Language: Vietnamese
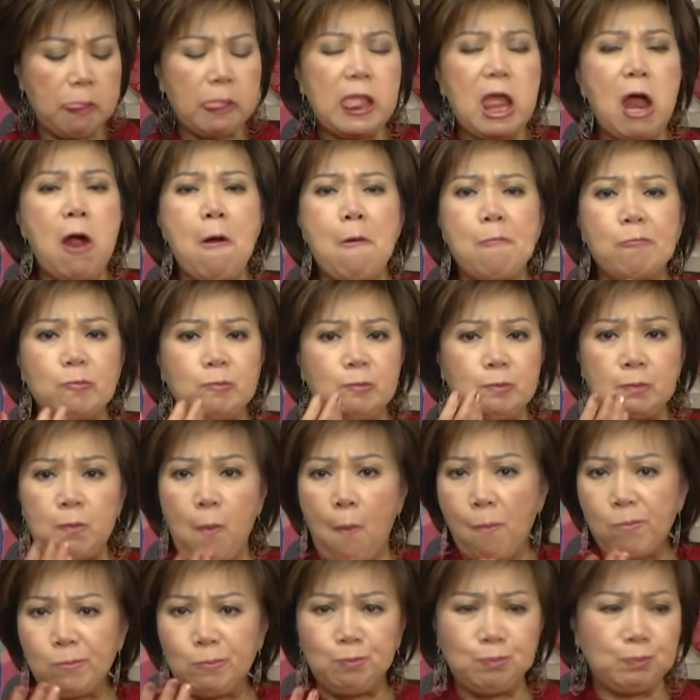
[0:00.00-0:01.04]
à,
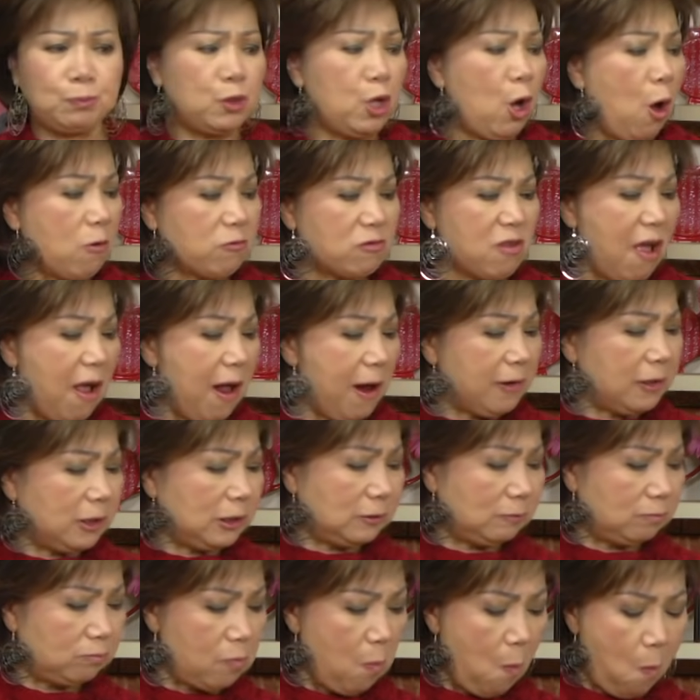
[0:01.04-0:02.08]
Giòn tan
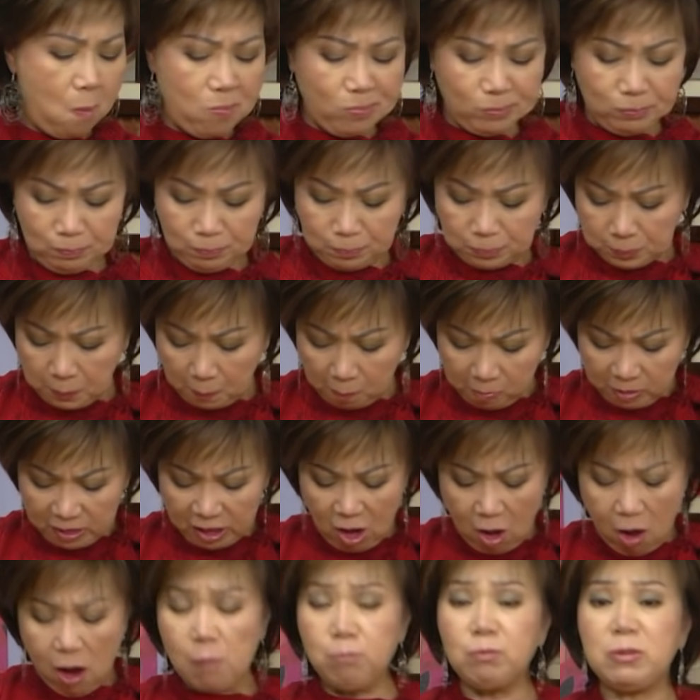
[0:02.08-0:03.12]
à
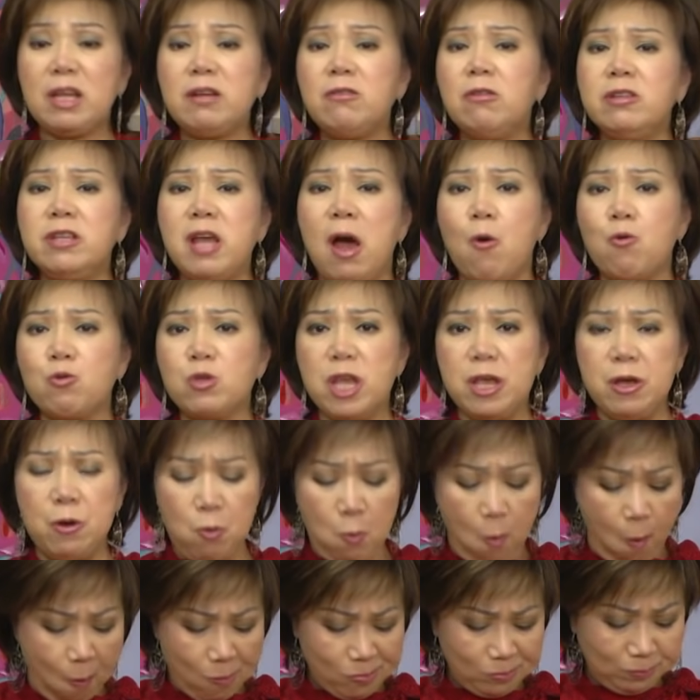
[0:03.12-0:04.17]
Không thấy có dầu
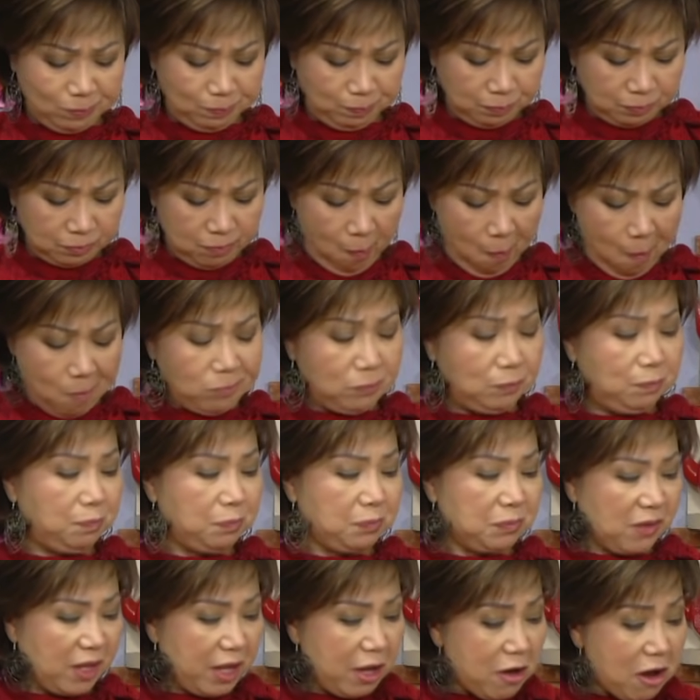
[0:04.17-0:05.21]
nhiều
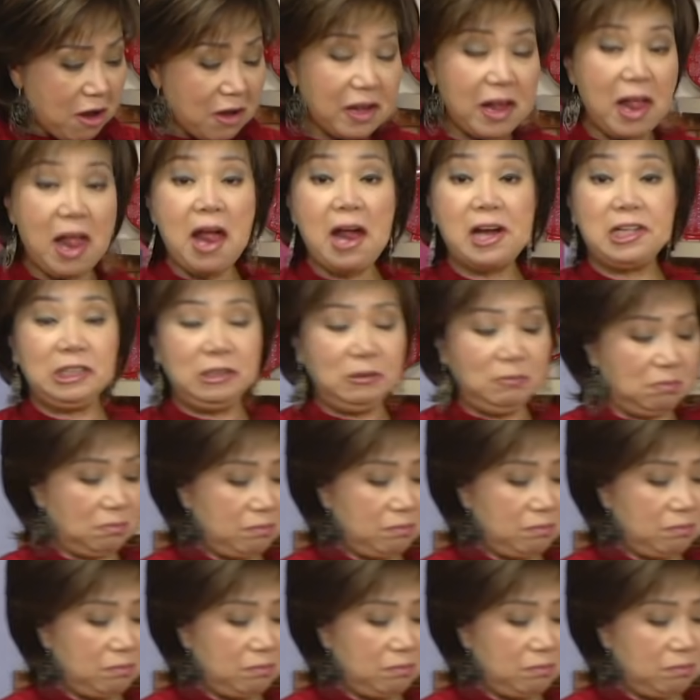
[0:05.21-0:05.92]
Cái đó là cái hay